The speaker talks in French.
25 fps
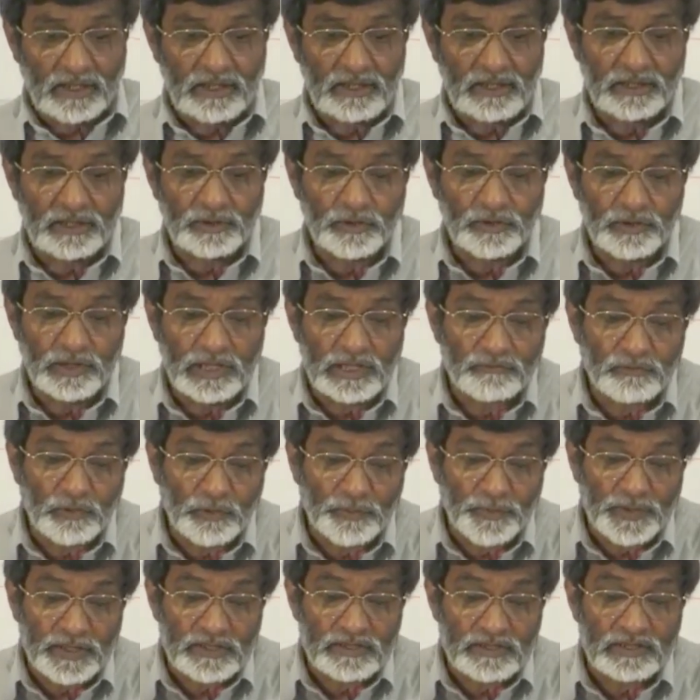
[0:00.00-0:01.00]
les deux rivaux
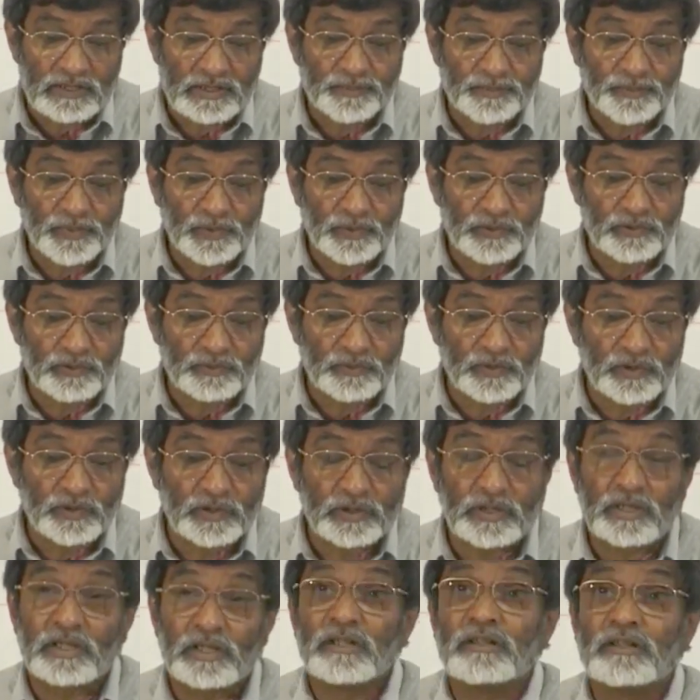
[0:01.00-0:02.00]
principaux du
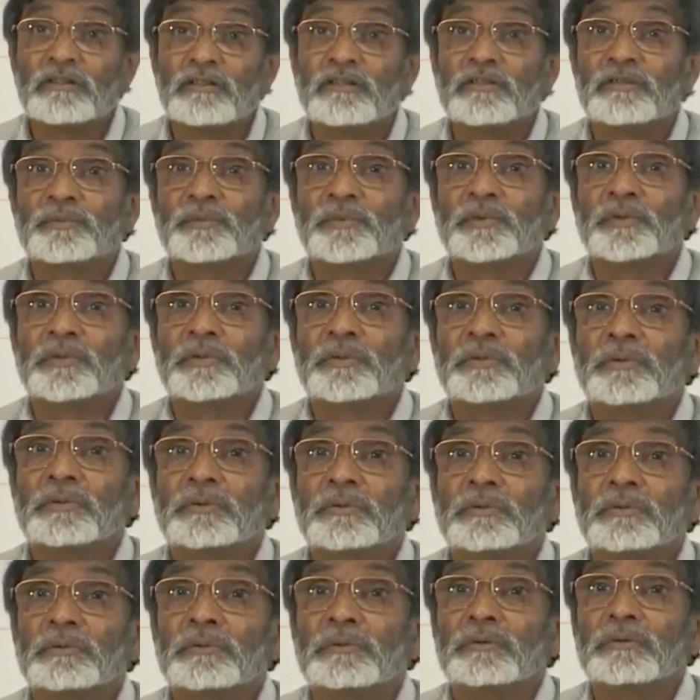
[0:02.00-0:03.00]
monothéisme
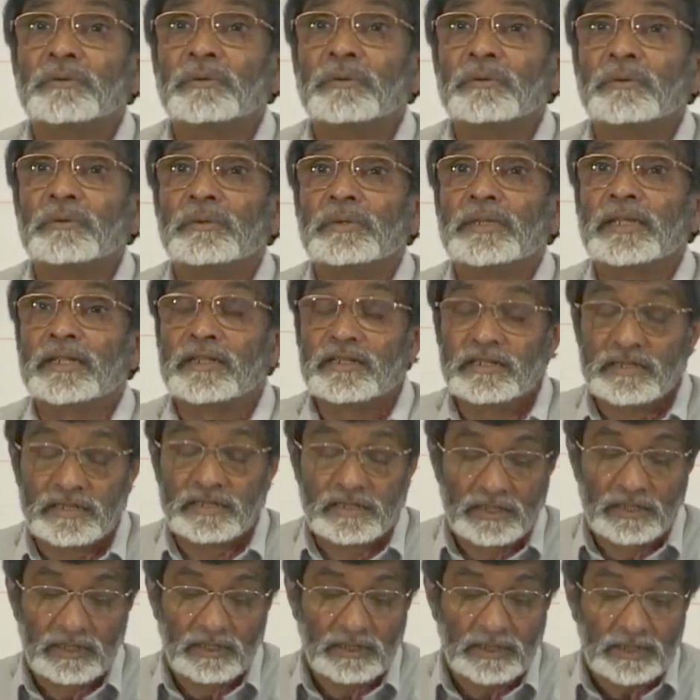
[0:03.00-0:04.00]
euh,
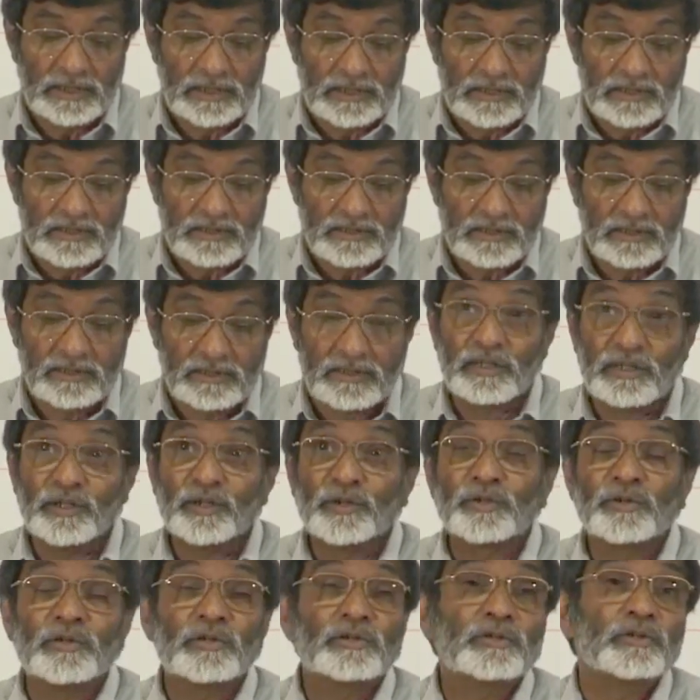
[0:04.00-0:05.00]
chrétien, c'était le
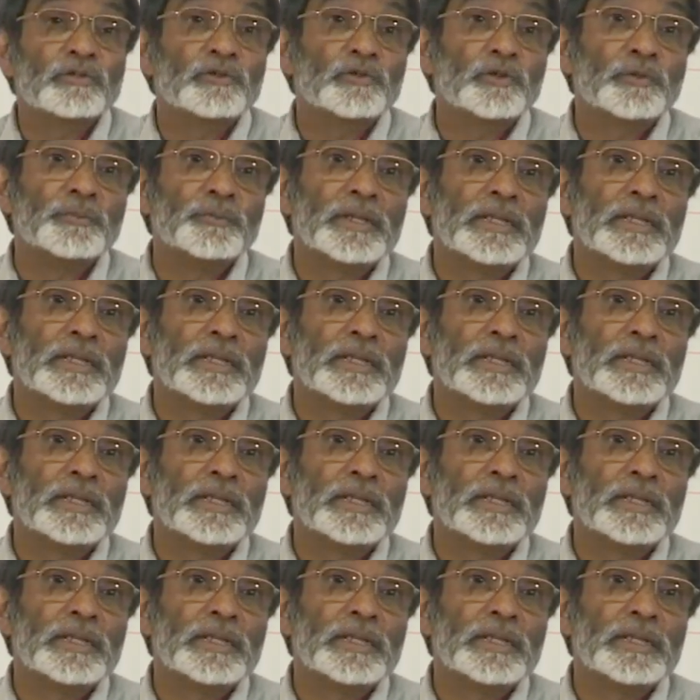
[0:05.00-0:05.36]
culte de